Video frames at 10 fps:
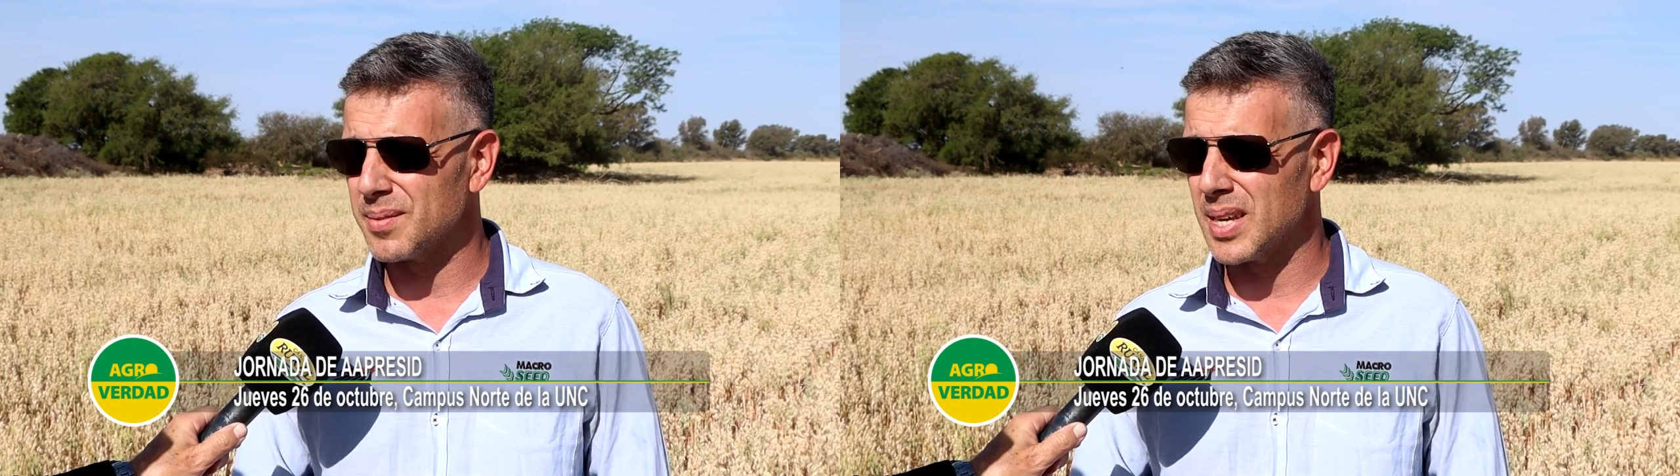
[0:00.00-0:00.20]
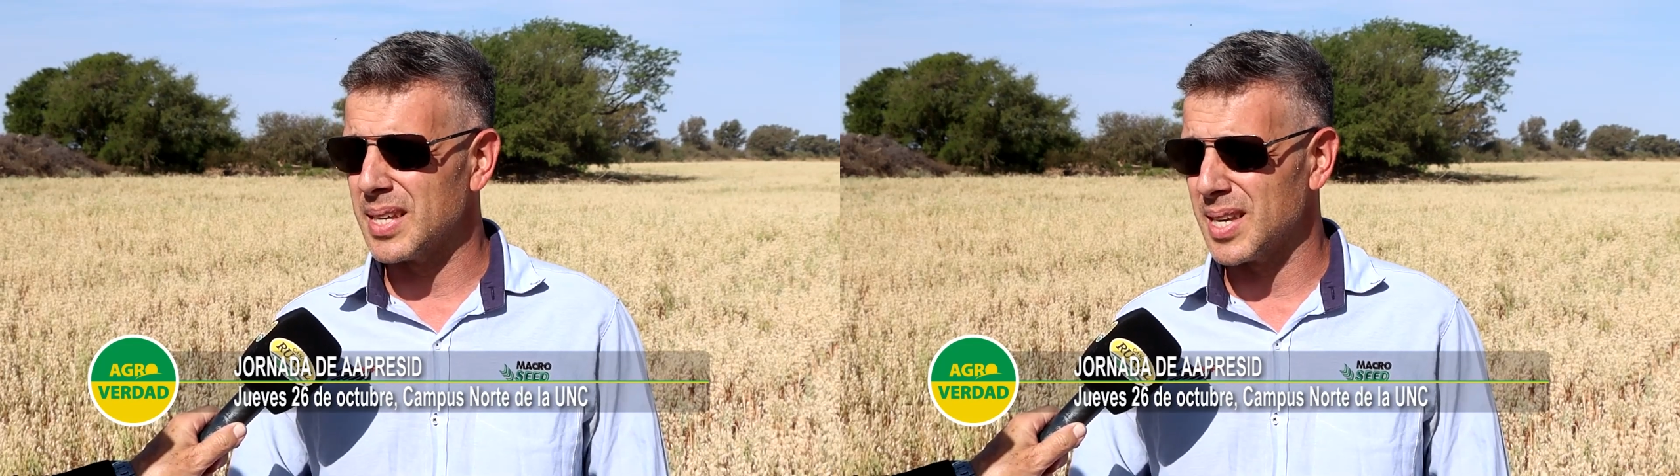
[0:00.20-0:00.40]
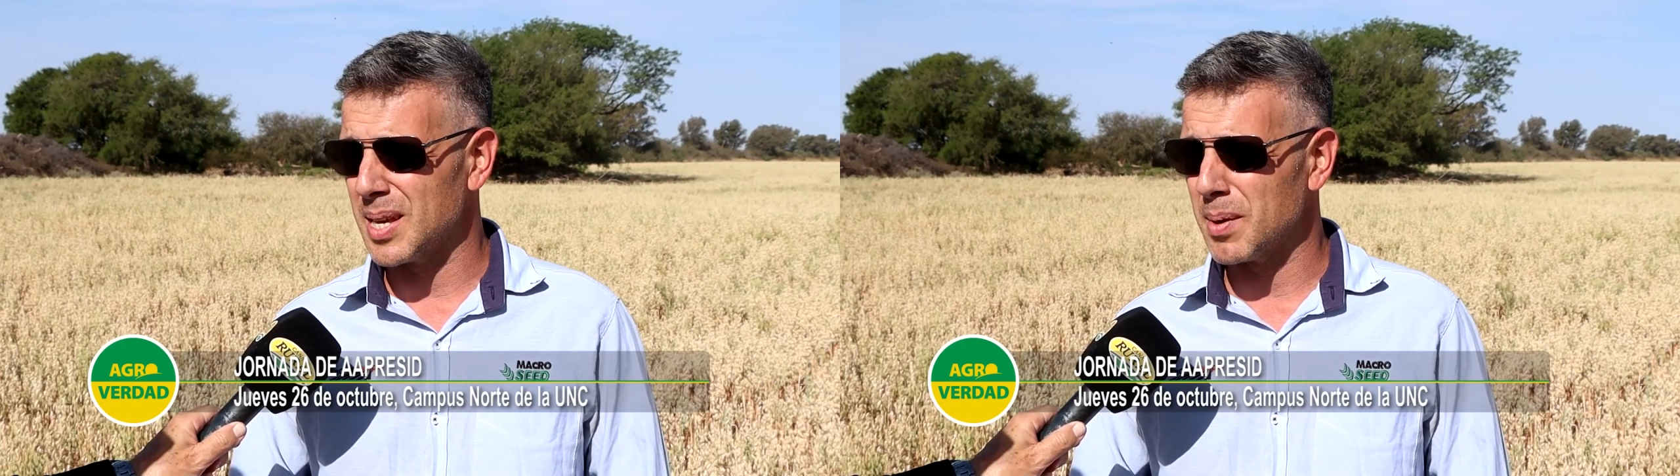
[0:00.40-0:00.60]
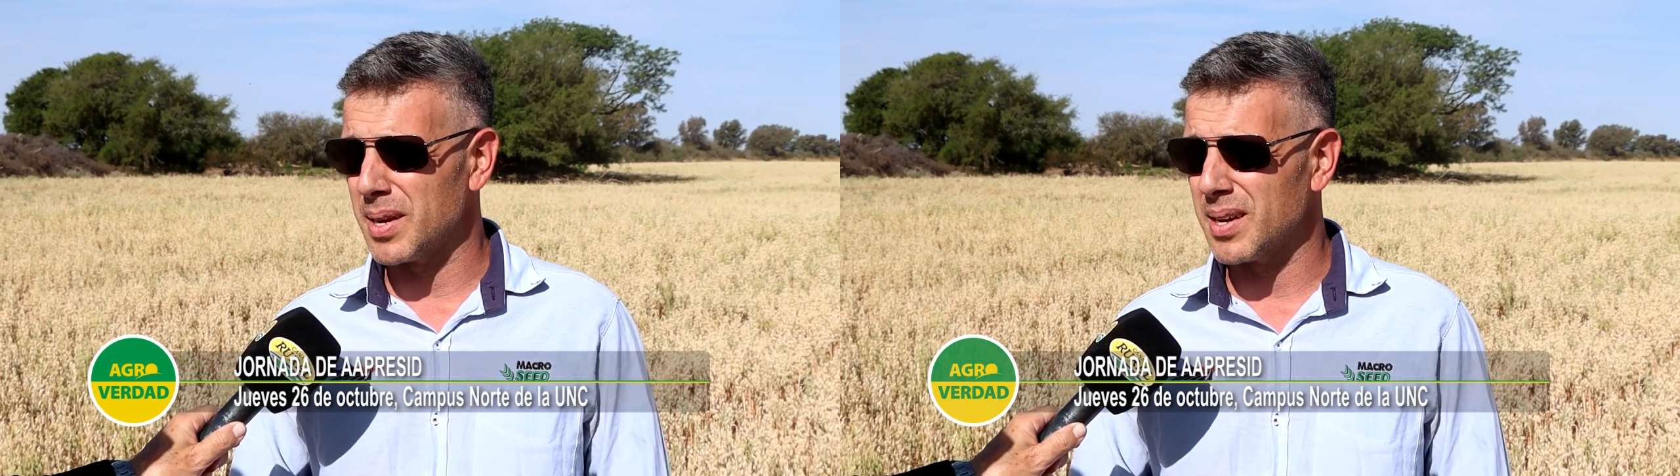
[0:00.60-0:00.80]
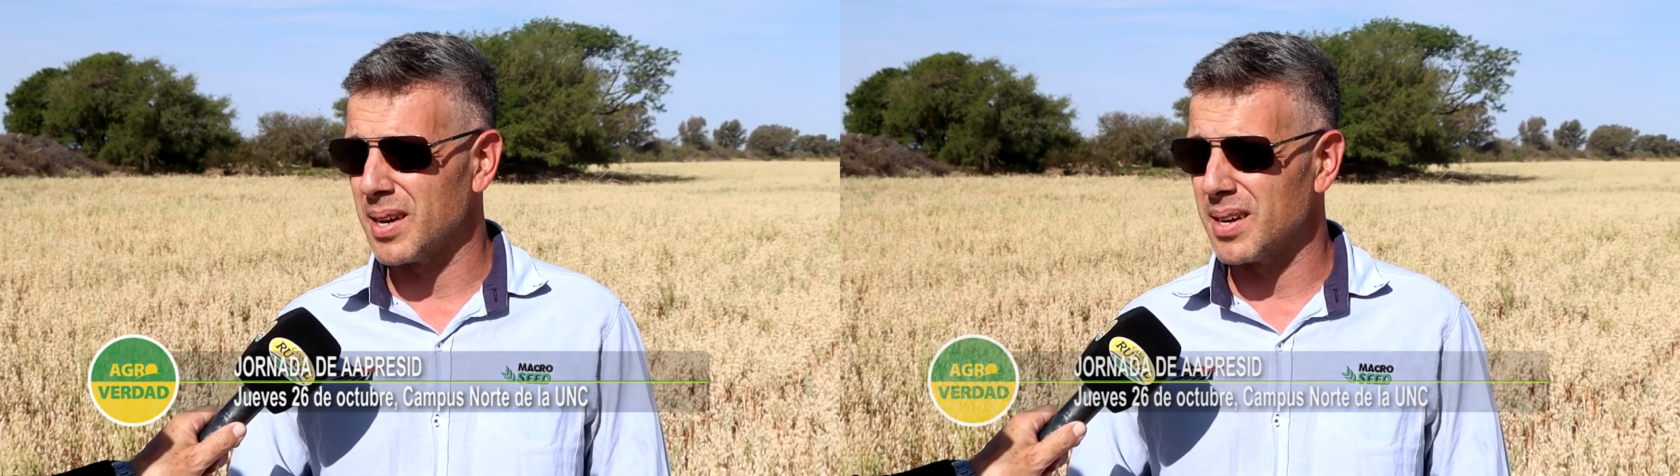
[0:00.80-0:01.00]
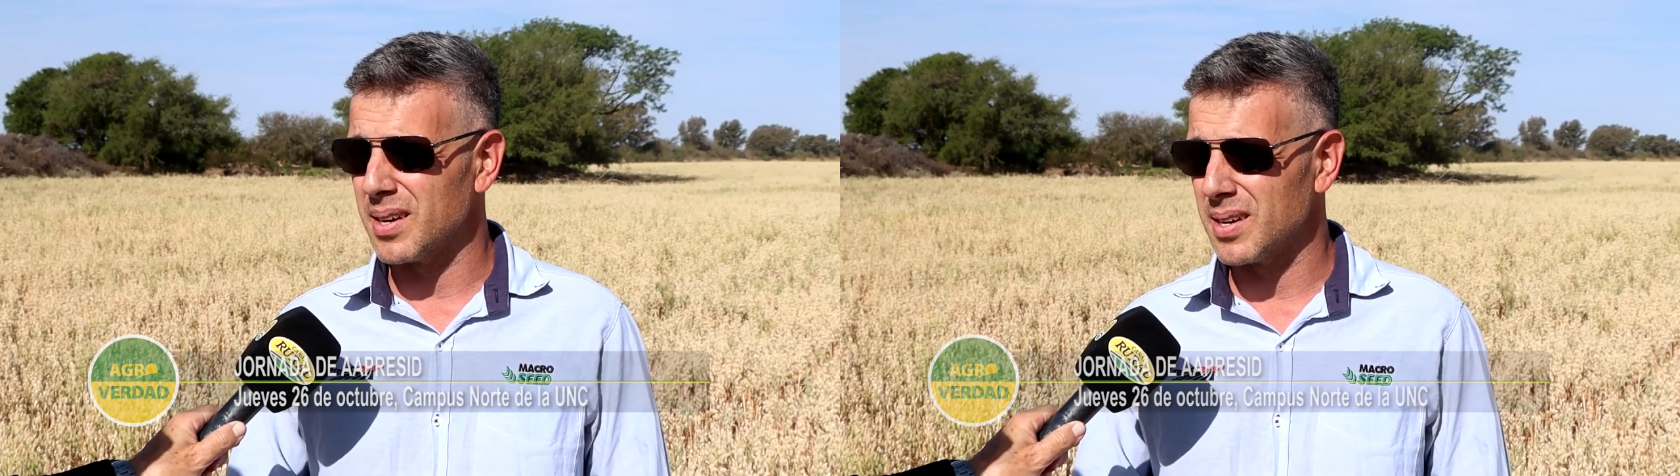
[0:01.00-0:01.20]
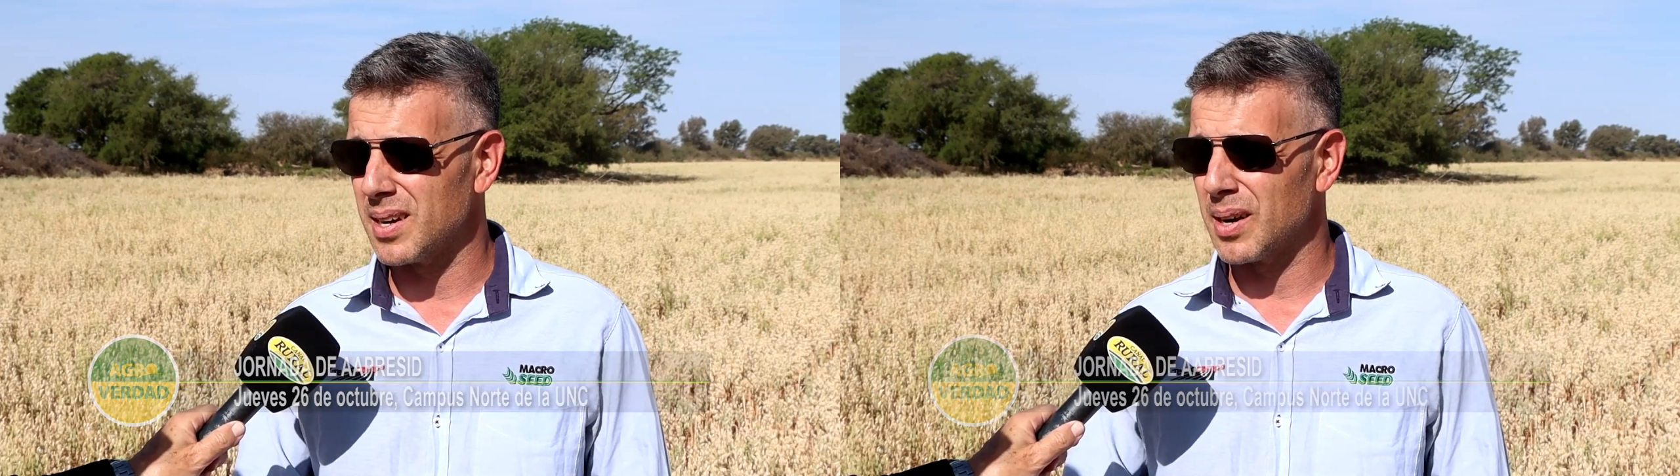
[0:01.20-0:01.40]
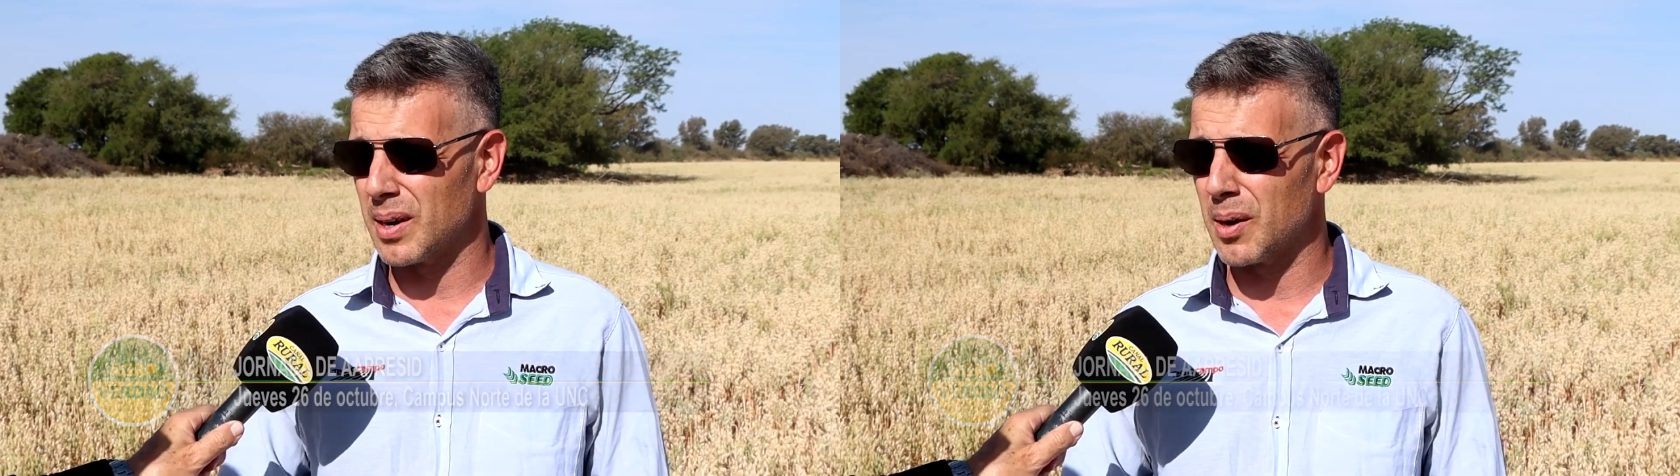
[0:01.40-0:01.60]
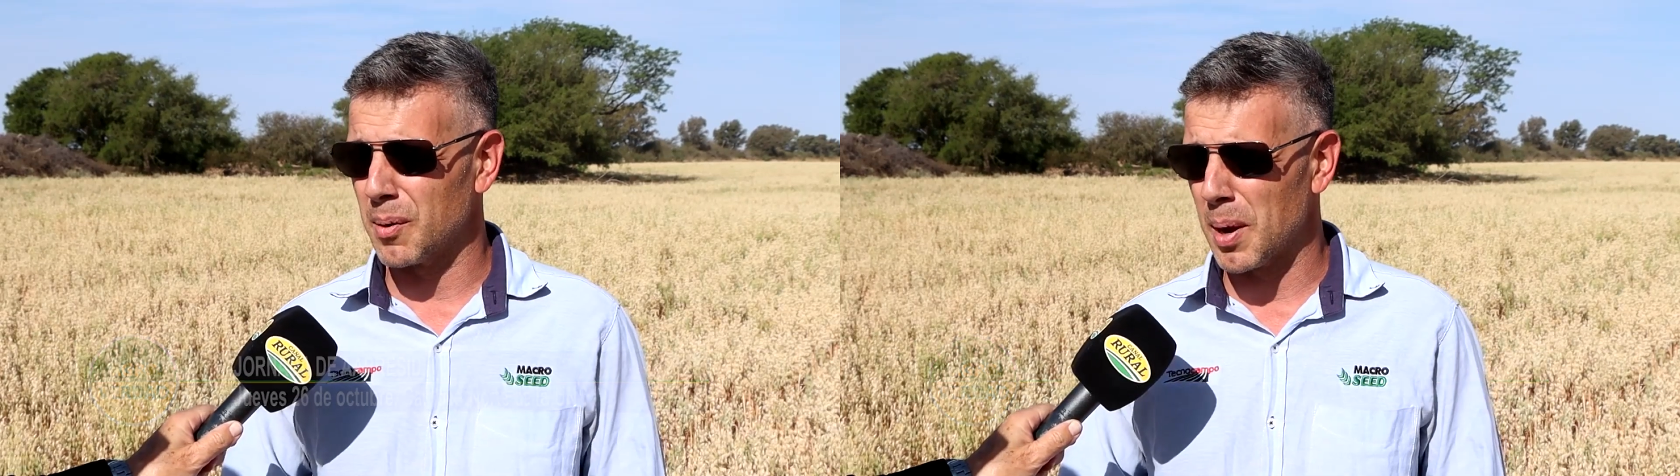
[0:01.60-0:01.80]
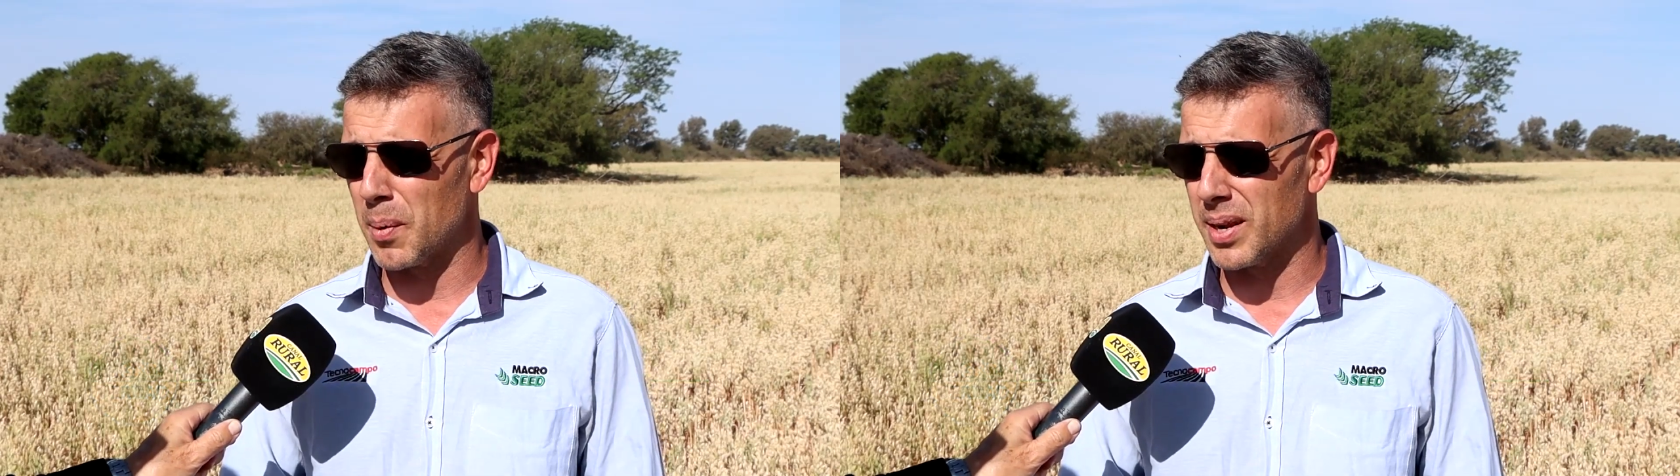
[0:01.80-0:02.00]
CSM eh,
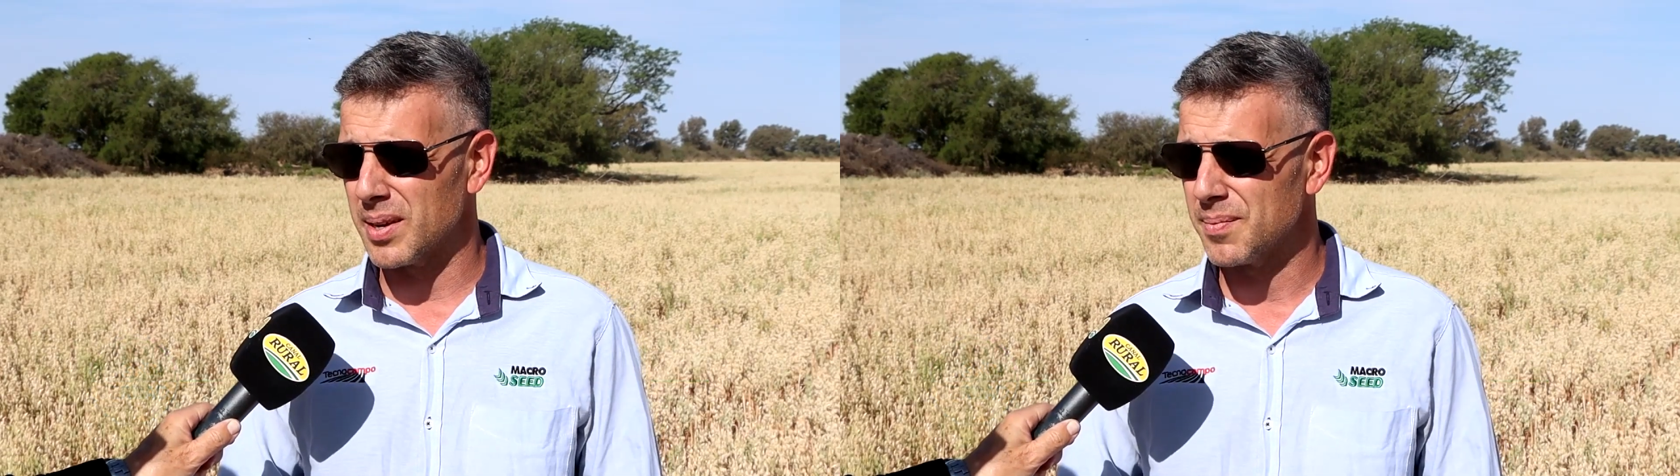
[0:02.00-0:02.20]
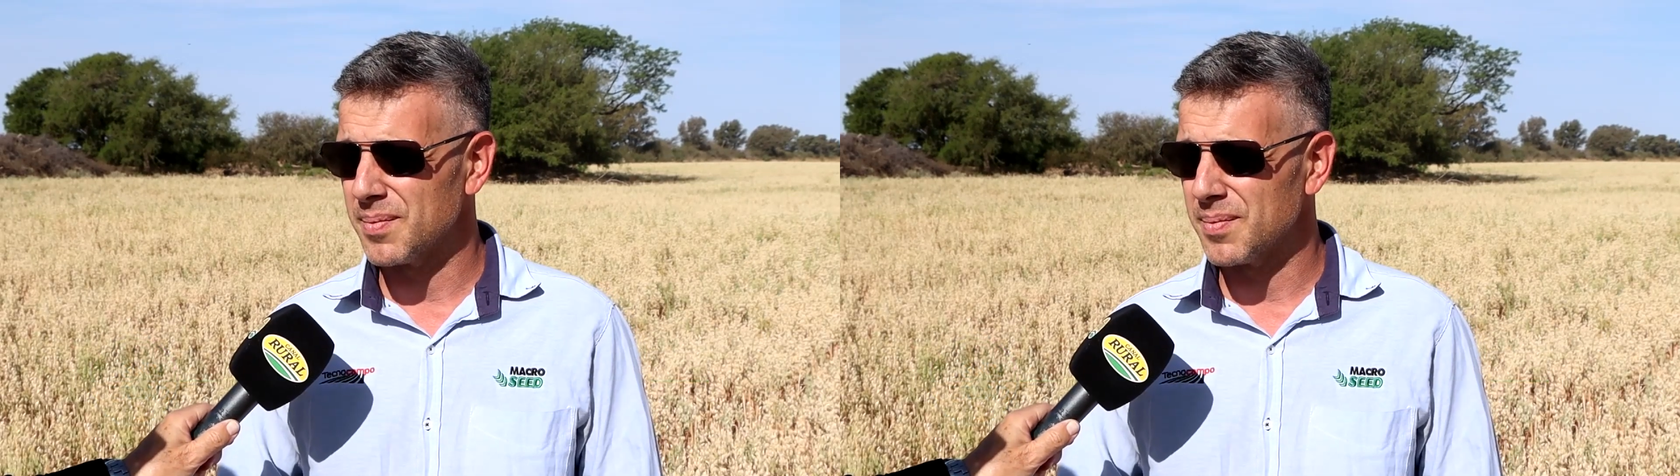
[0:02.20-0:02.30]
agropecuaria.